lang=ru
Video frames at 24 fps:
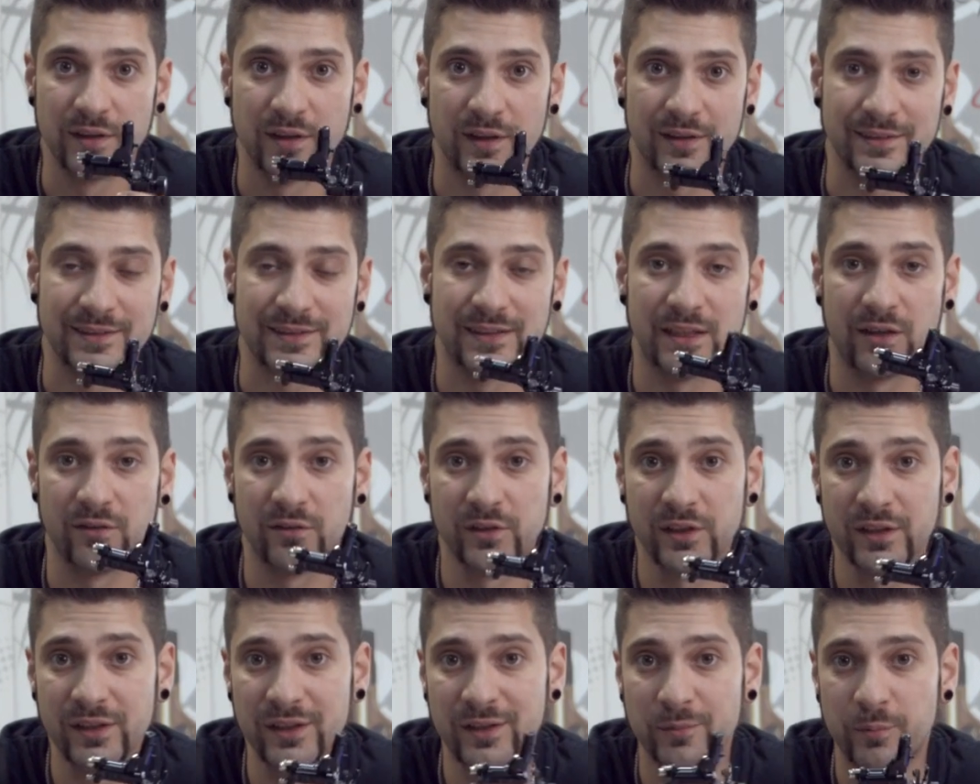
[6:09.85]

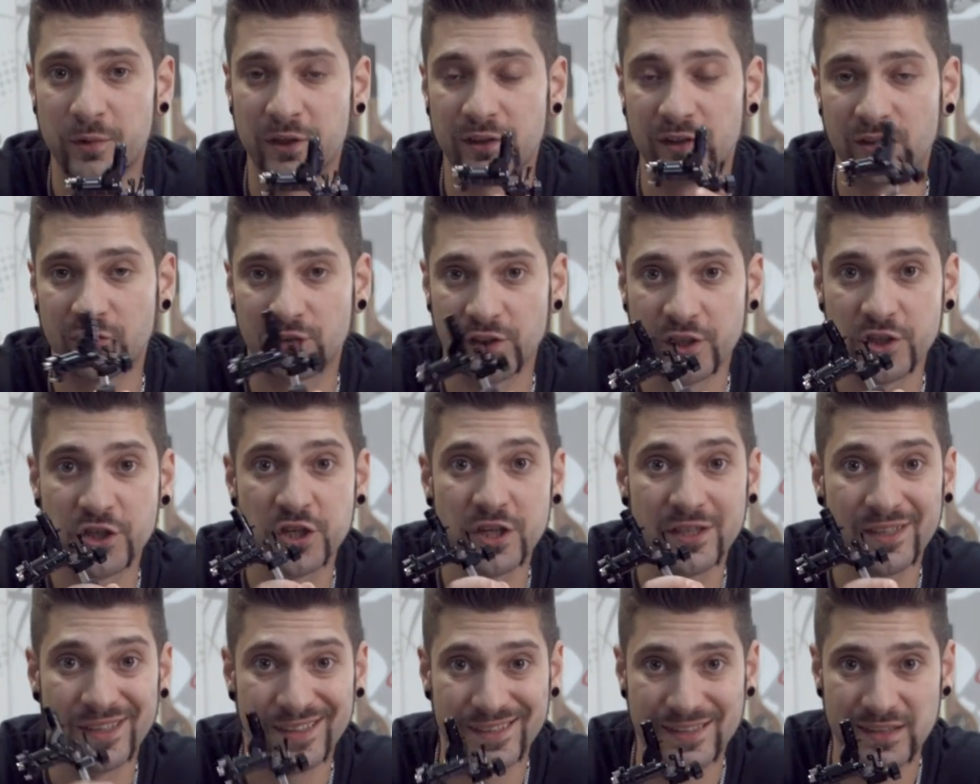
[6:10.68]
Основные
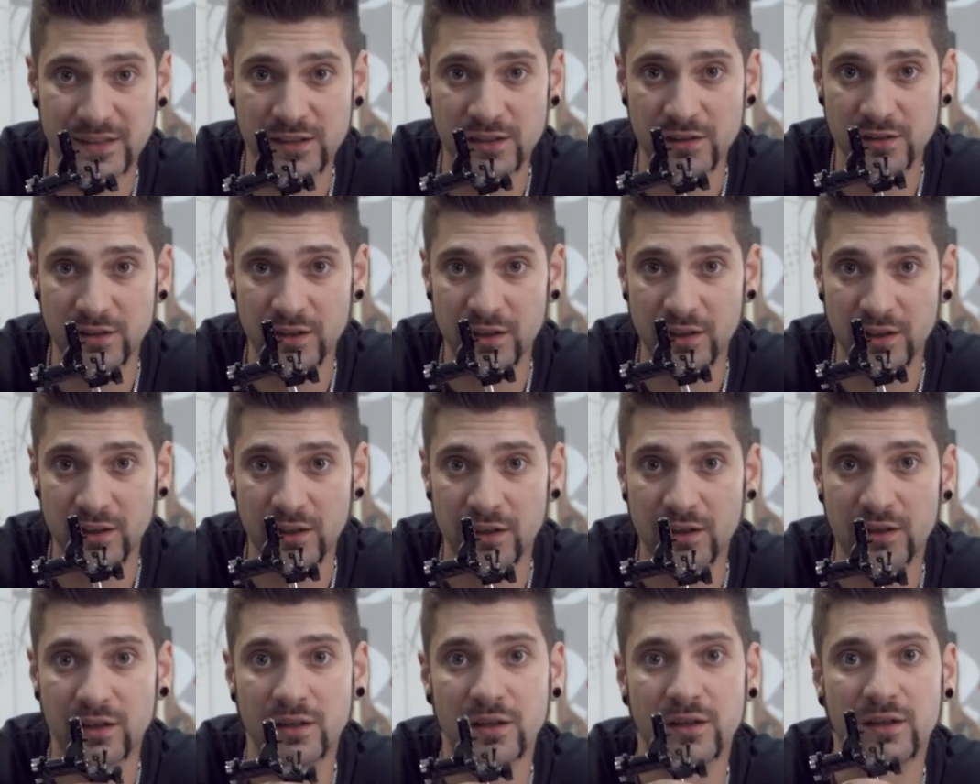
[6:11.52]
предназначения Stingray –
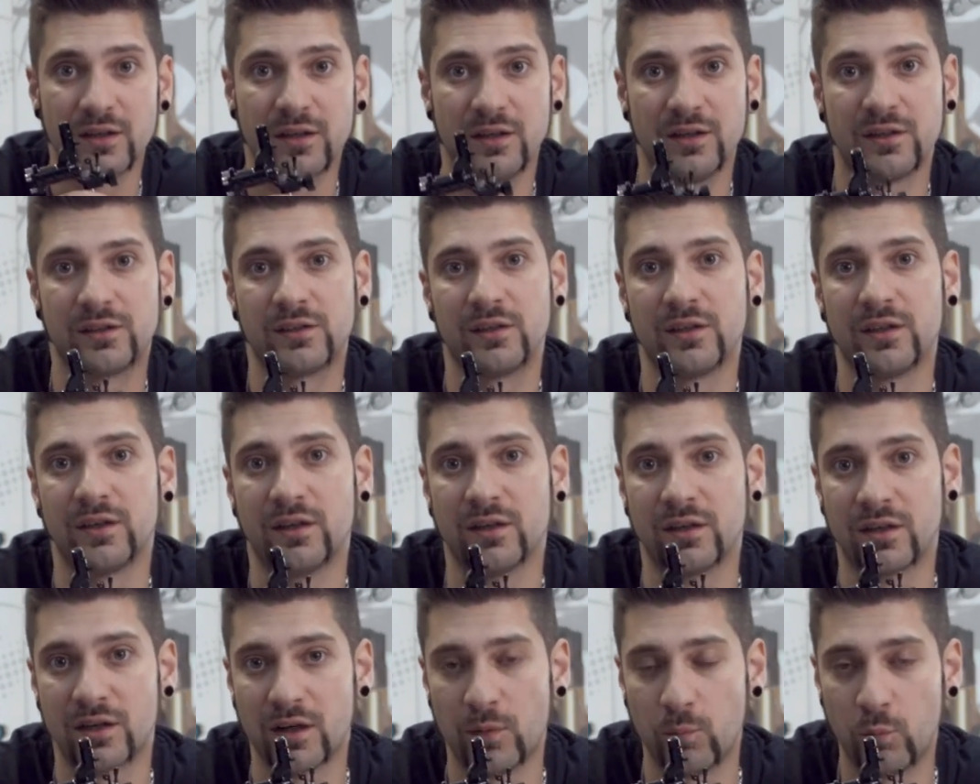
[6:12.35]

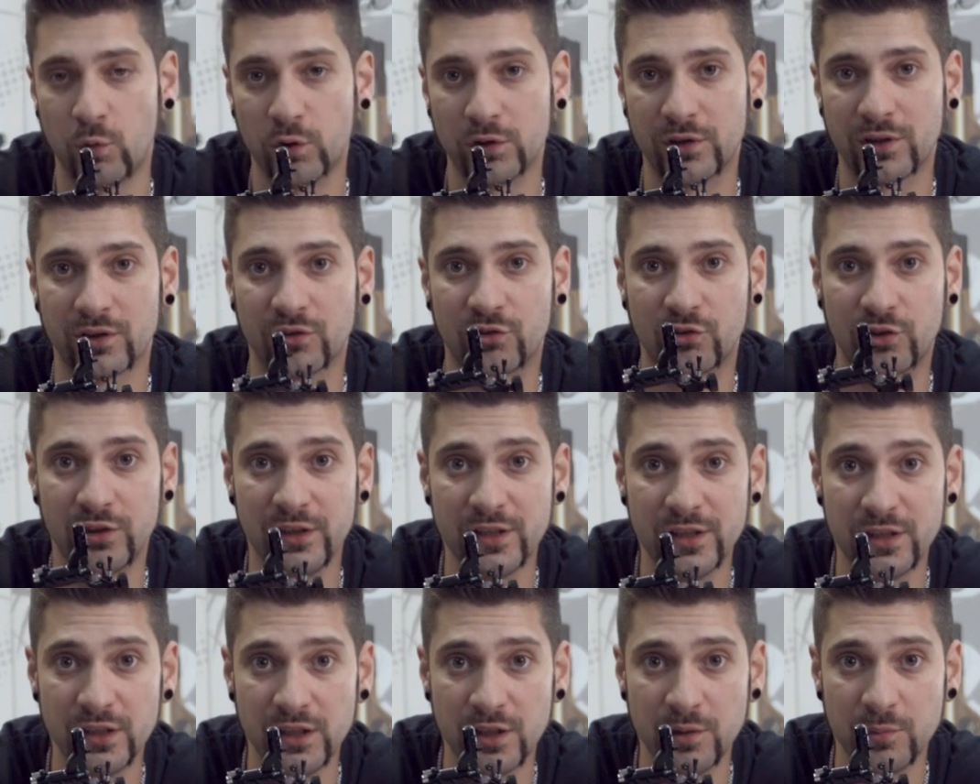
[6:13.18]
это работа с
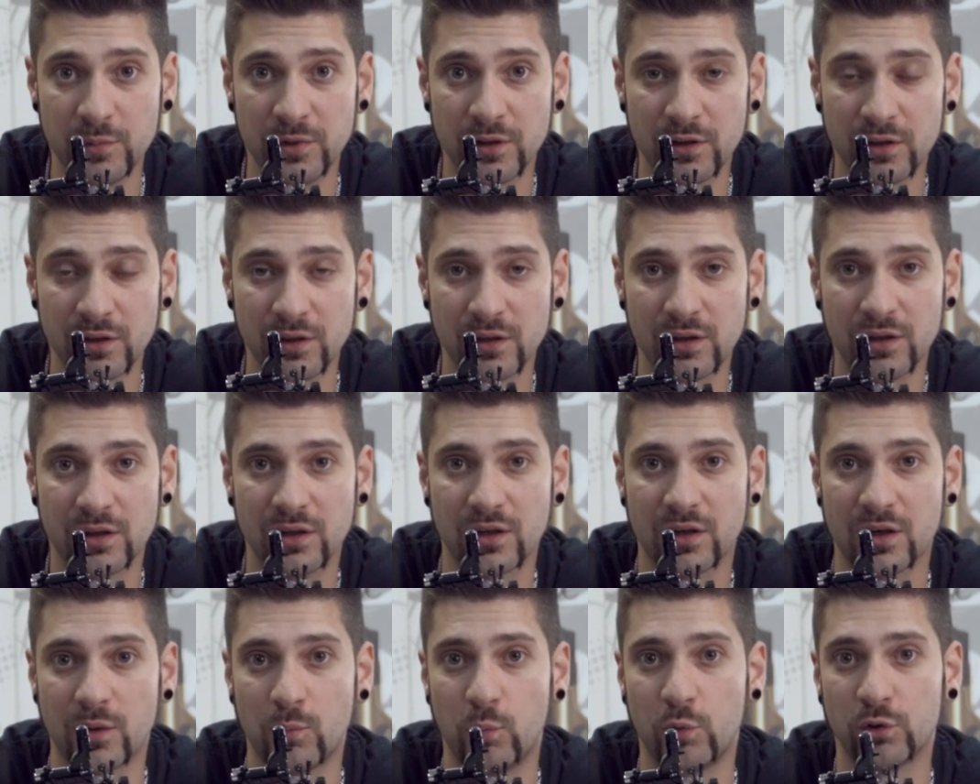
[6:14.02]
линиями,
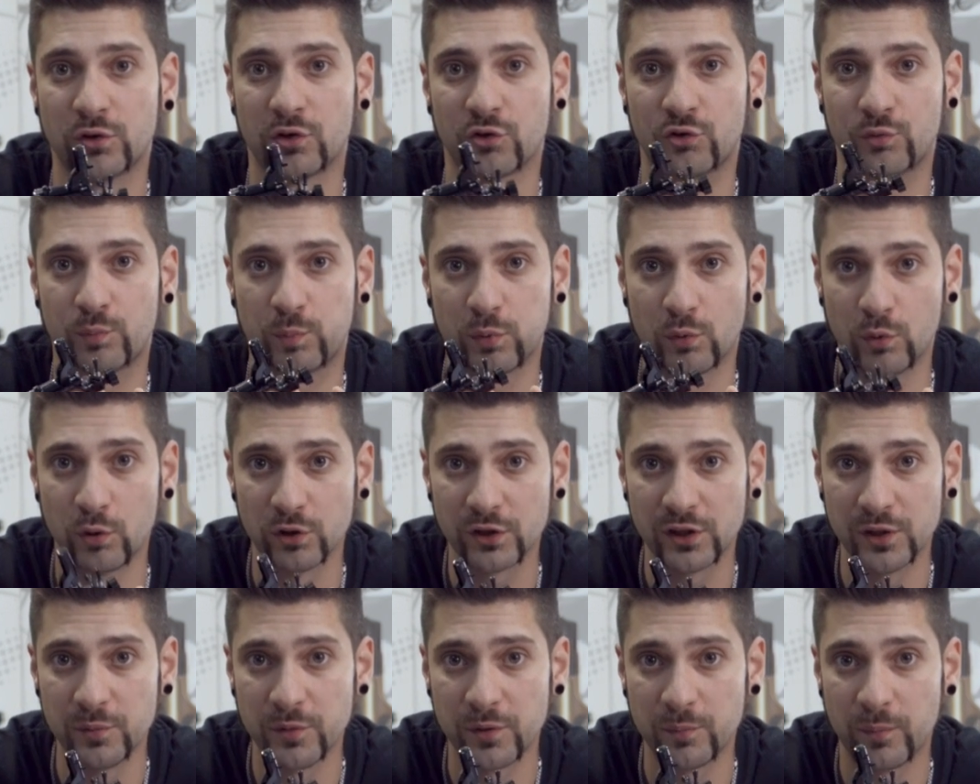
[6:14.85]
работа с
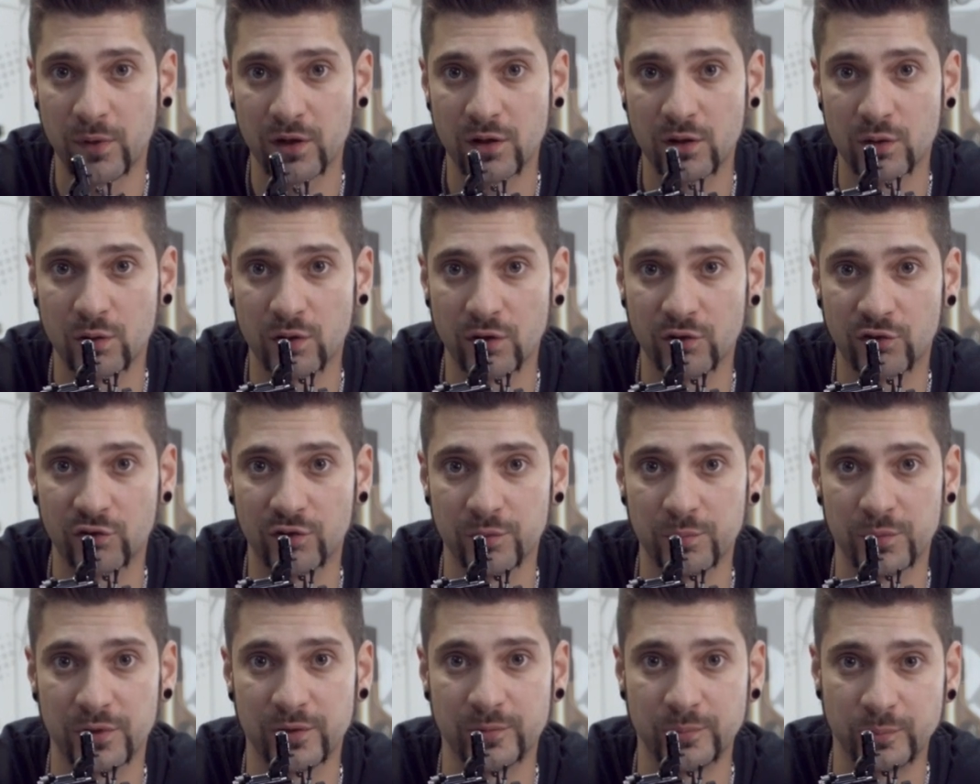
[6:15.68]
плотными
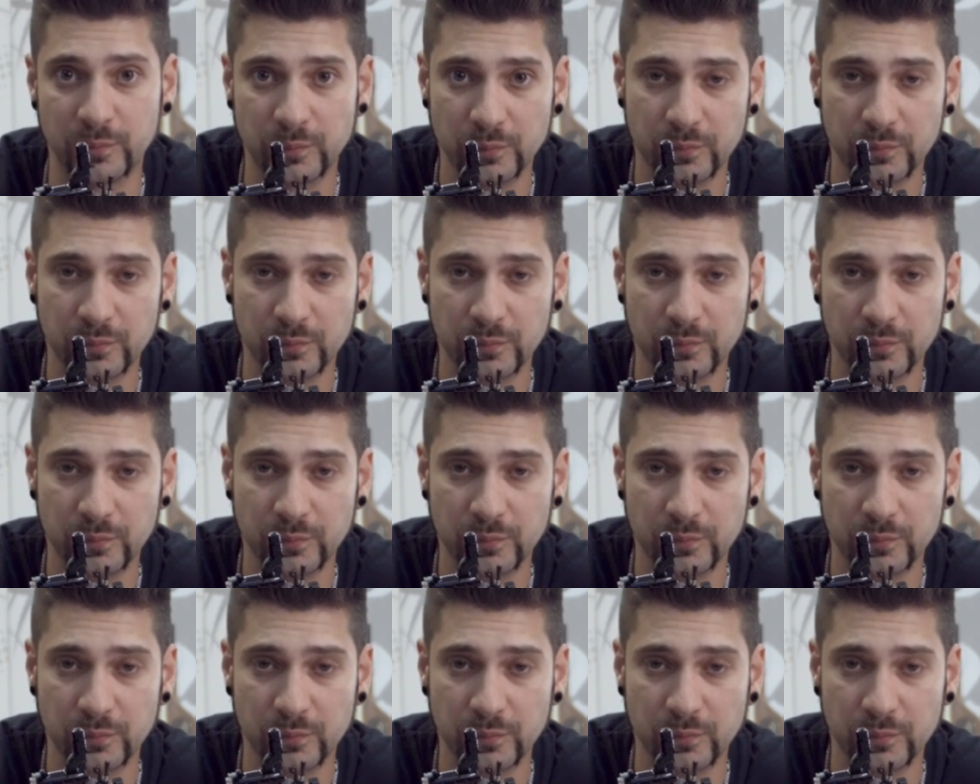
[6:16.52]
покрасами